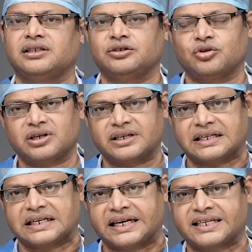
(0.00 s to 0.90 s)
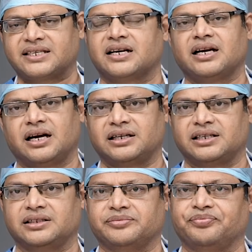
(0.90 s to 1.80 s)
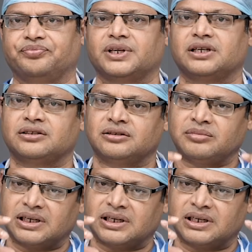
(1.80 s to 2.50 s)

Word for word: ఇది ఒక ఎక్స్రే లాంటిది సో